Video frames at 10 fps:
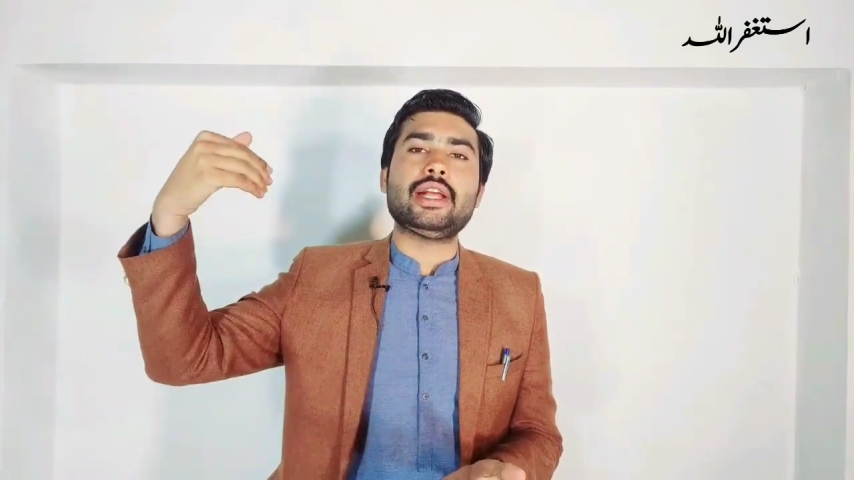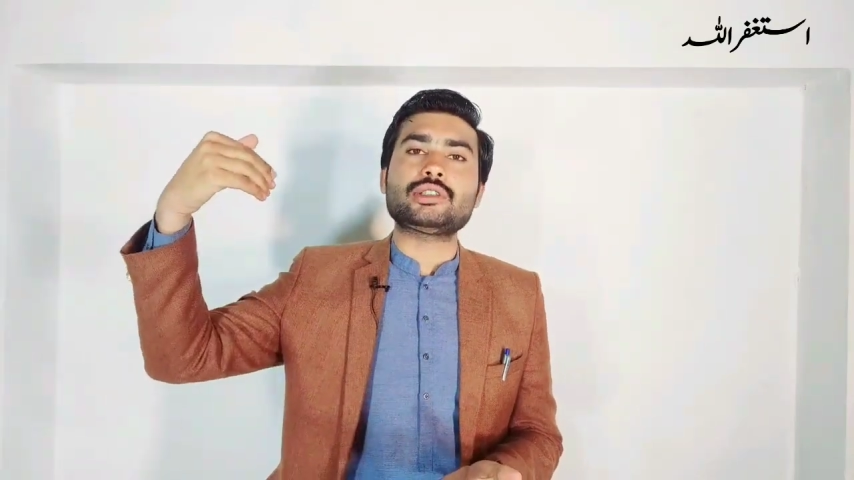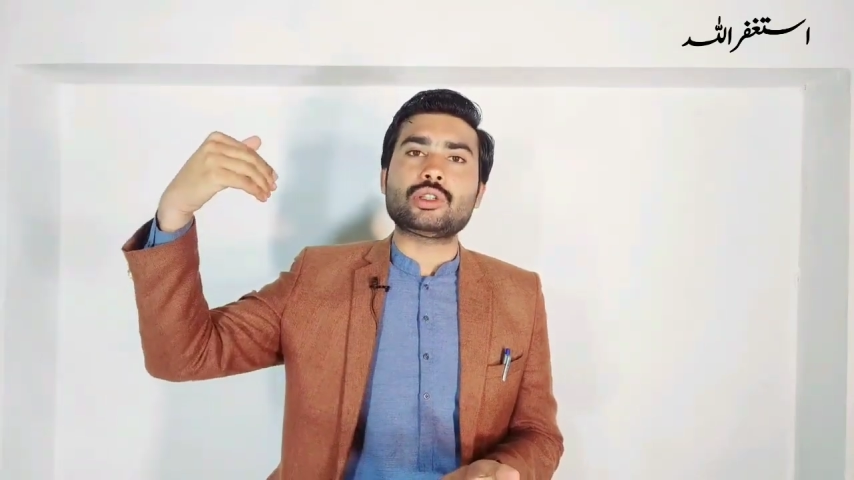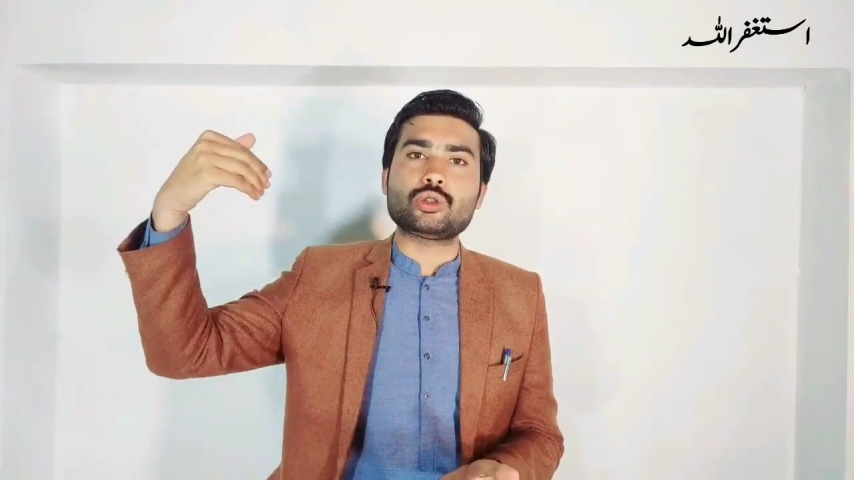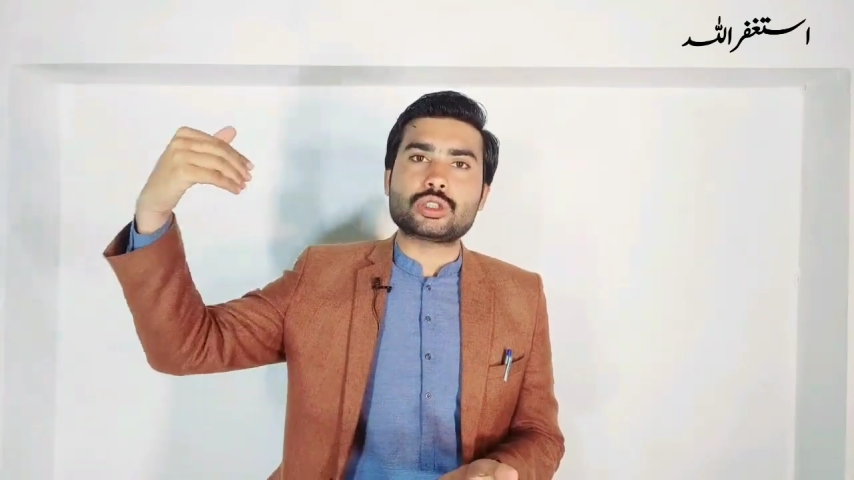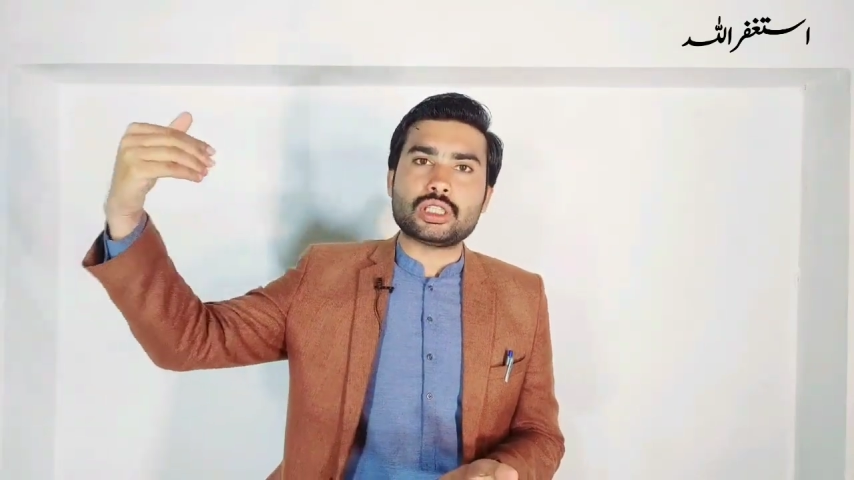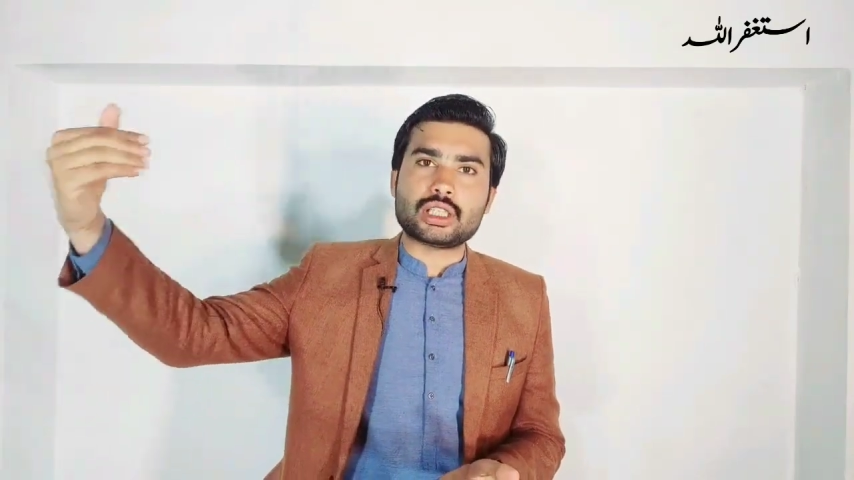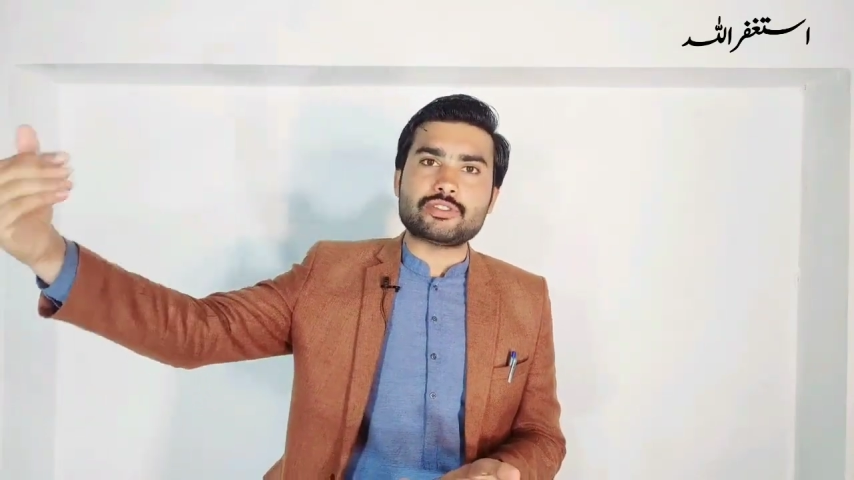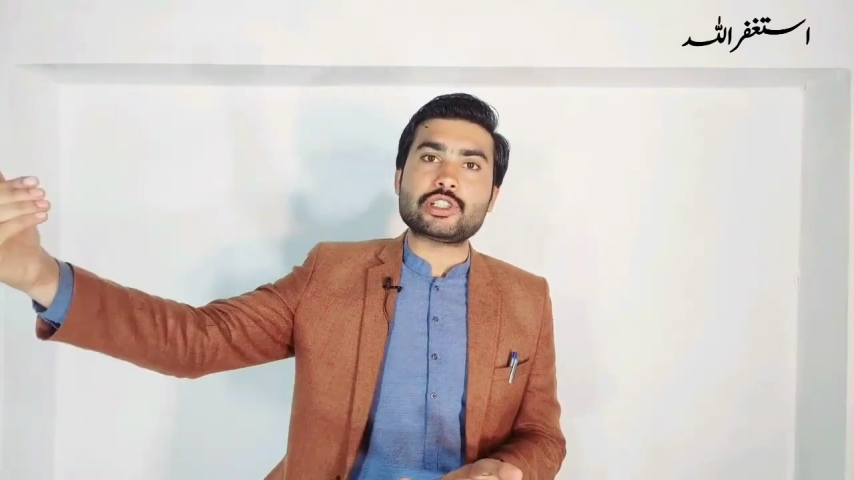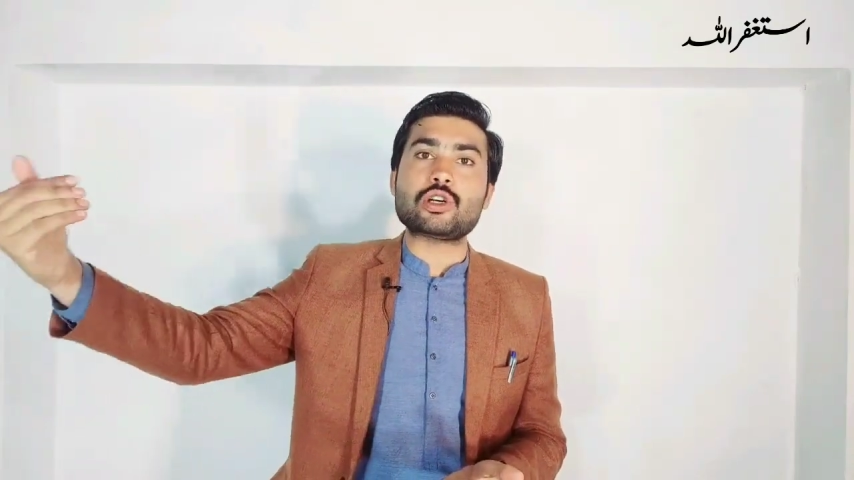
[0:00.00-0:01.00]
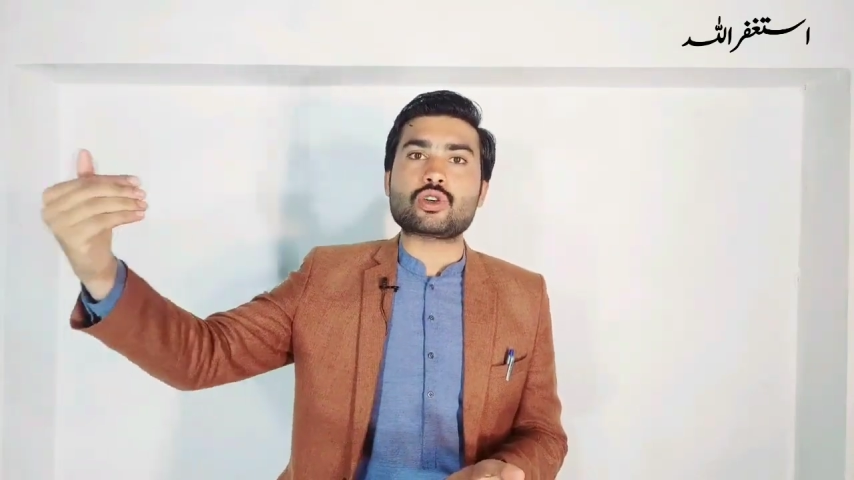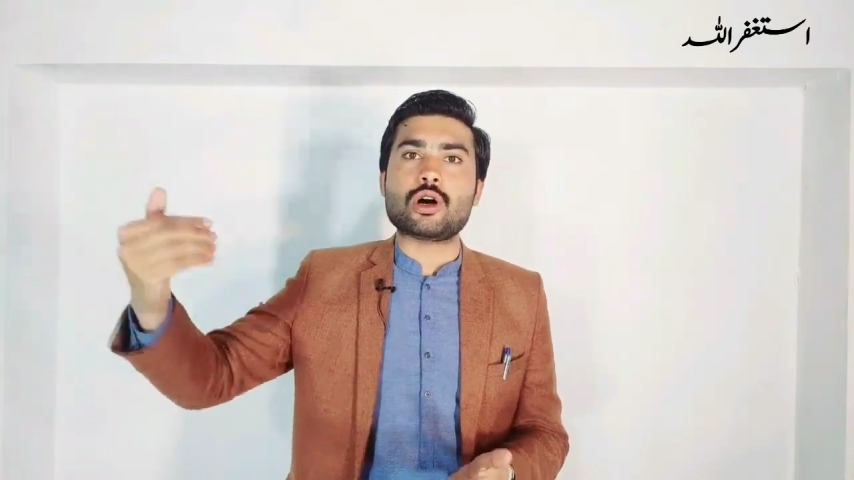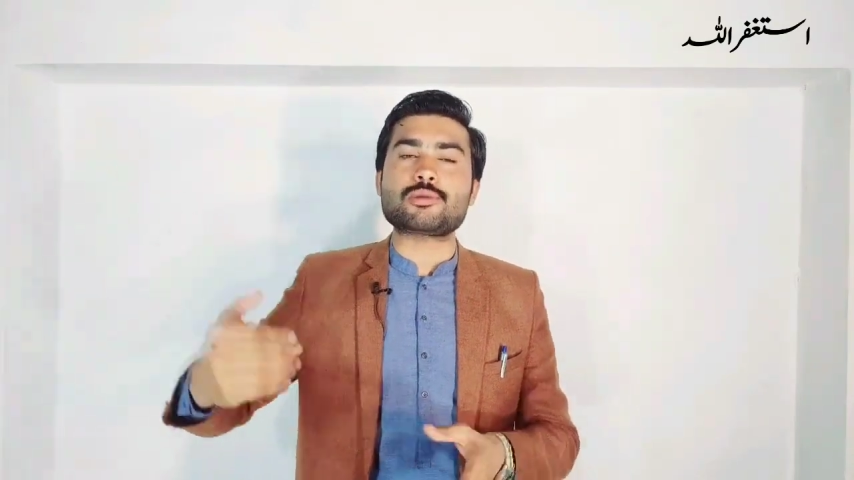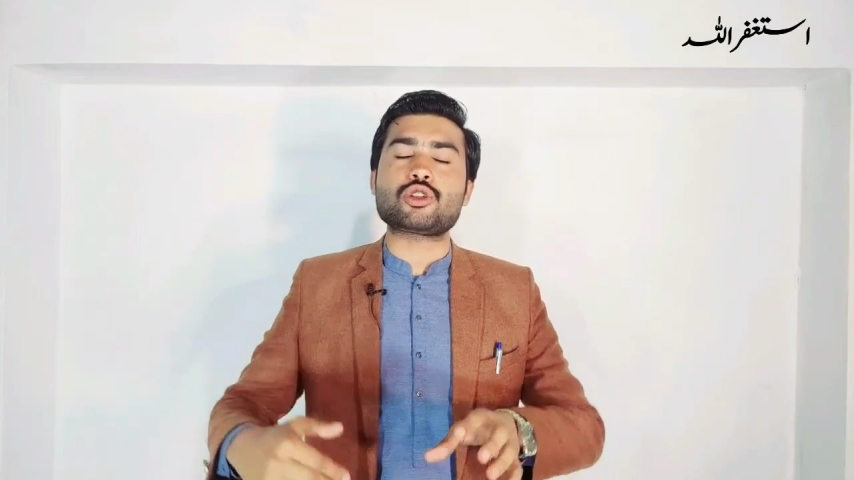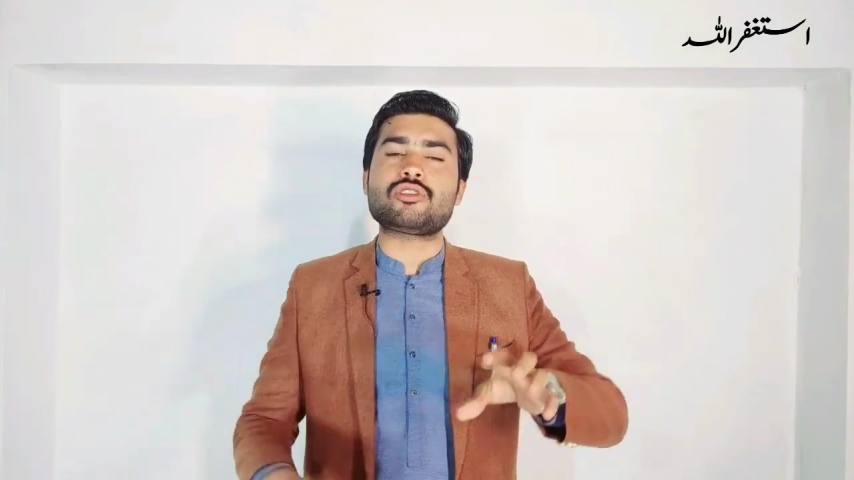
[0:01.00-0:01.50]
एक तो दूसरी तरफ से जो
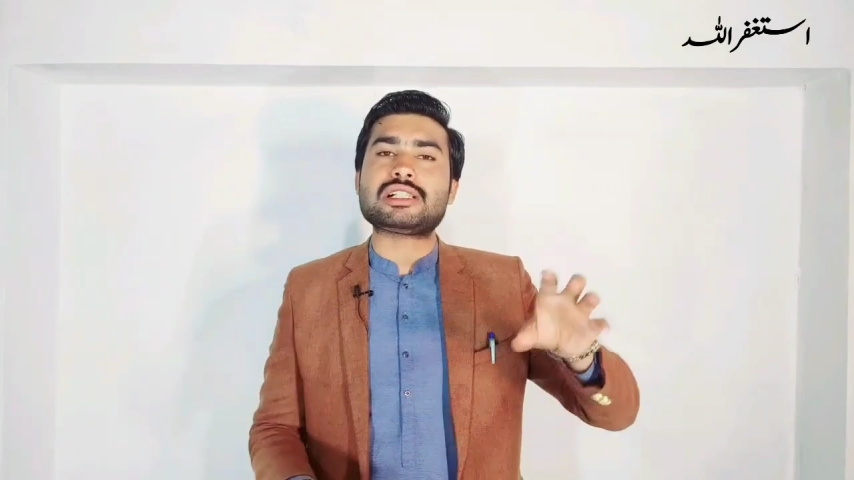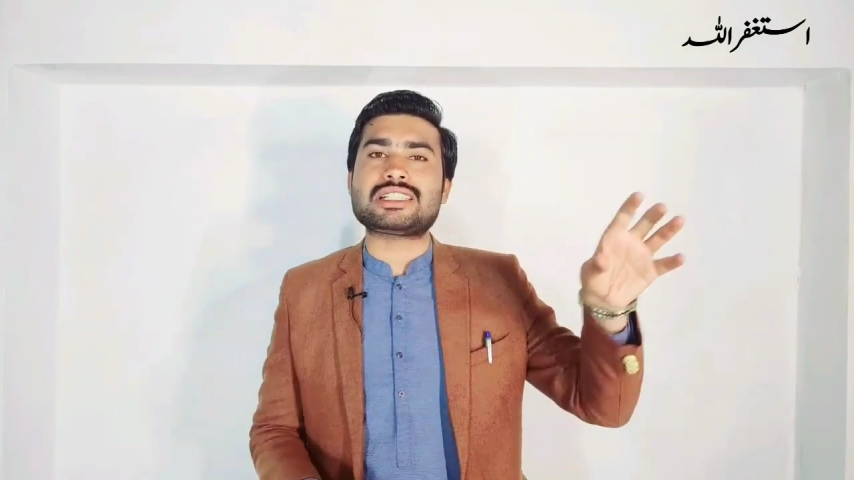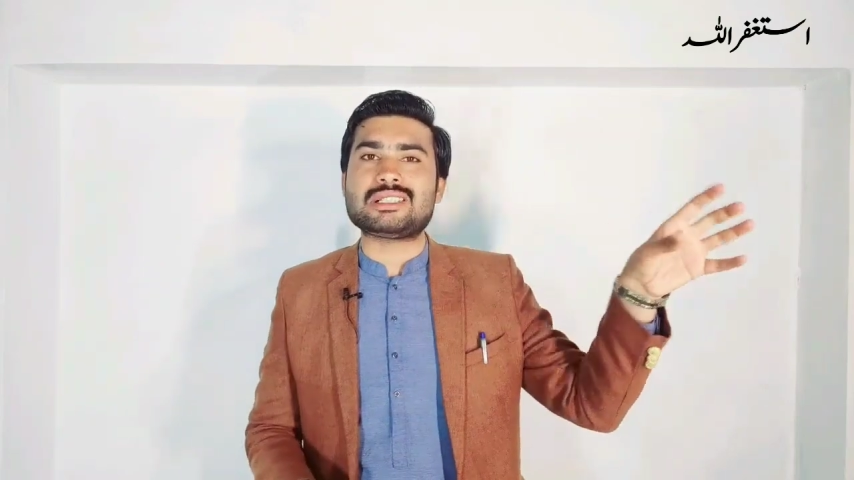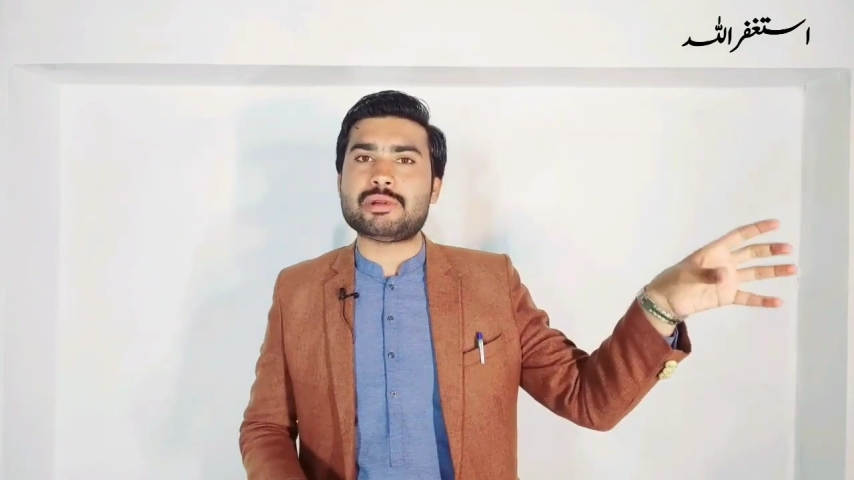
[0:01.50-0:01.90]
टॉप यूनिवर्सिटीज